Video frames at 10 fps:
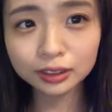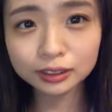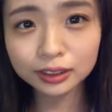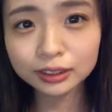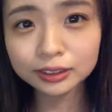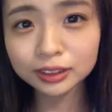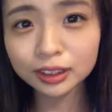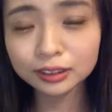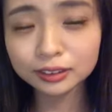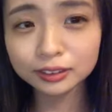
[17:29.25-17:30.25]
気管支
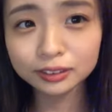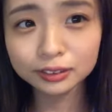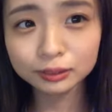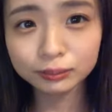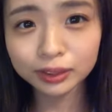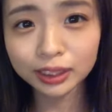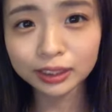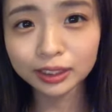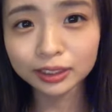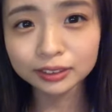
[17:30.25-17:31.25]
炎みたい
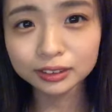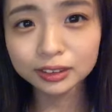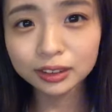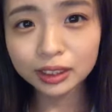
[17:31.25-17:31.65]
な感じ